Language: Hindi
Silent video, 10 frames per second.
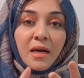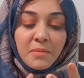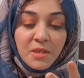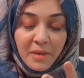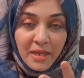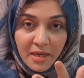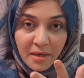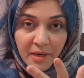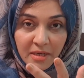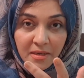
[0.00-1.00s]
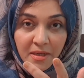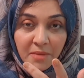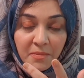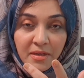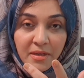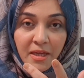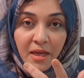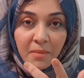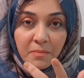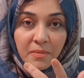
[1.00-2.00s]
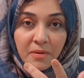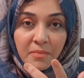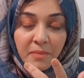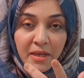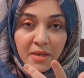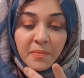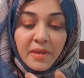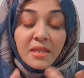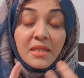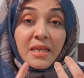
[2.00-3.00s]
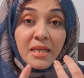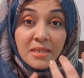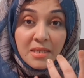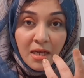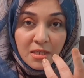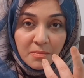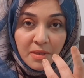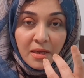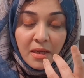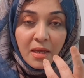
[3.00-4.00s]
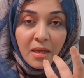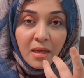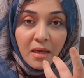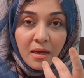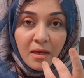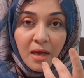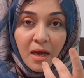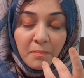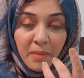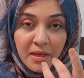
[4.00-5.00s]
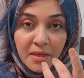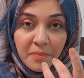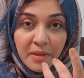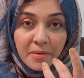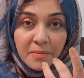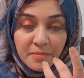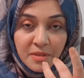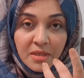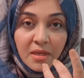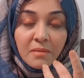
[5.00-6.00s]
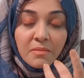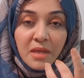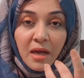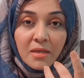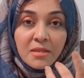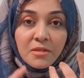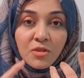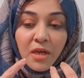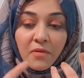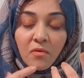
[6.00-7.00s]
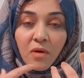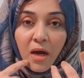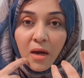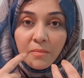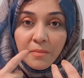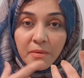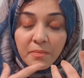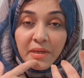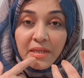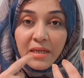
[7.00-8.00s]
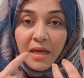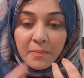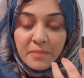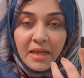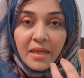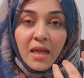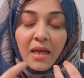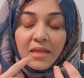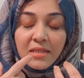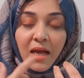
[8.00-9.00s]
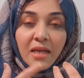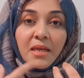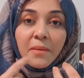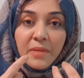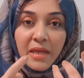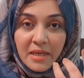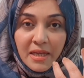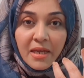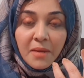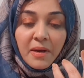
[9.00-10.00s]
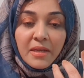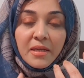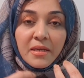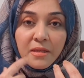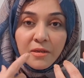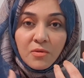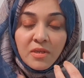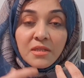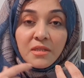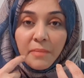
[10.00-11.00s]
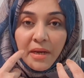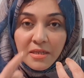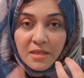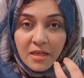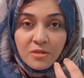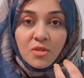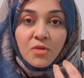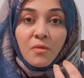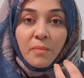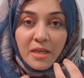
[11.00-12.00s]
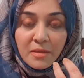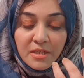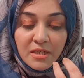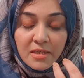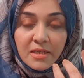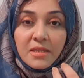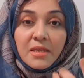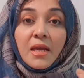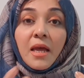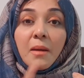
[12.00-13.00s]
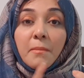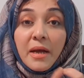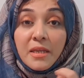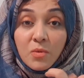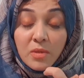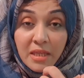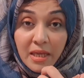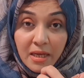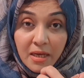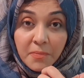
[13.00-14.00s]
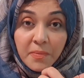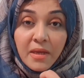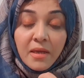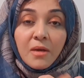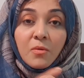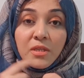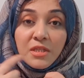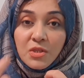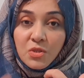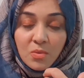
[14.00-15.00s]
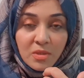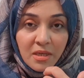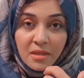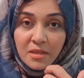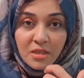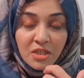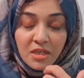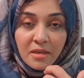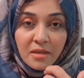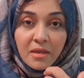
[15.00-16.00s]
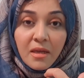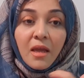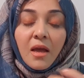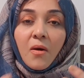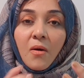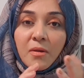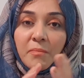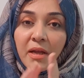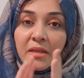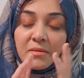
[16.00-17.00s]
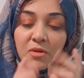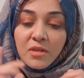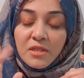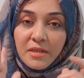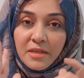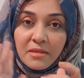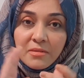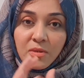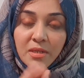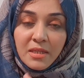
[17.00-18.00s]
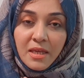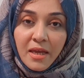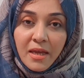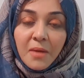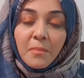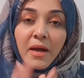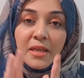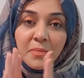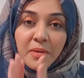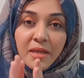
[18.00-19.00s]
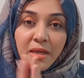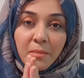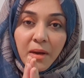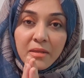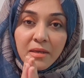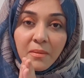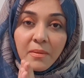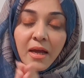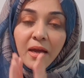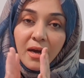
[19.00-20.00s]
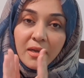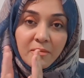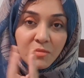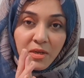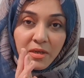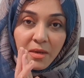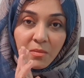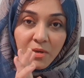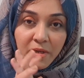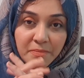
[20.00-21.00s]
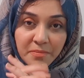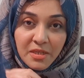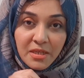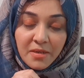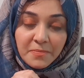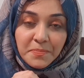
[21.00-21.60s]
बिसमीम करके आप पानी पिएँ तीन सांस में आप पानी पिएँ ठीक है सांस जो है वो आप ब्रीदिंग आप नहीं सांस आप नहीं लेंगे पानी के अंदर क्योंकि जितने बैक्टीरियाज होते हैं वो पानी में चले जाते हैं पानी को देख कर पिए कि कोई चीज़ तो उसके अंदर नहीं चली गई और पानी और छठी सुन्नत यह है कि पानी पीने के बाद आप अलहमदिल्ला बोलें ठीक है